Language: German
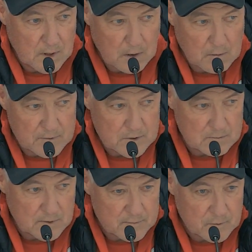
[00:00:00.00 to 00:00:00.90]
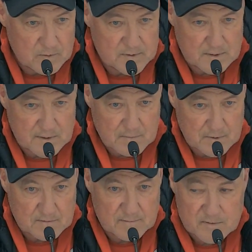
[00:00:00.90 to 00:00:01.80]
Aber wichtig war für uns ganz einfach,
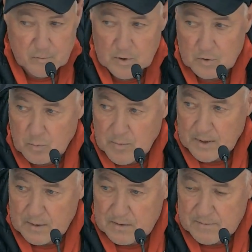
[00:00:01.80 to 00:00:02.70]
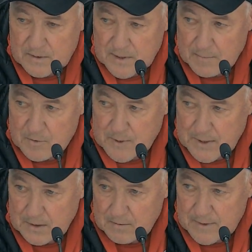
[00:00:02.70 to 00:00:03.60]
dass wir uns vorgenommen hatten, dass wir das Heimspiel
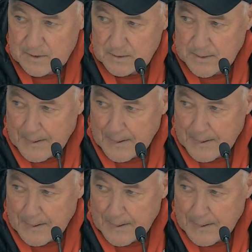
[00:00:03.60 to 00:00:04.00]
hier gewinnen,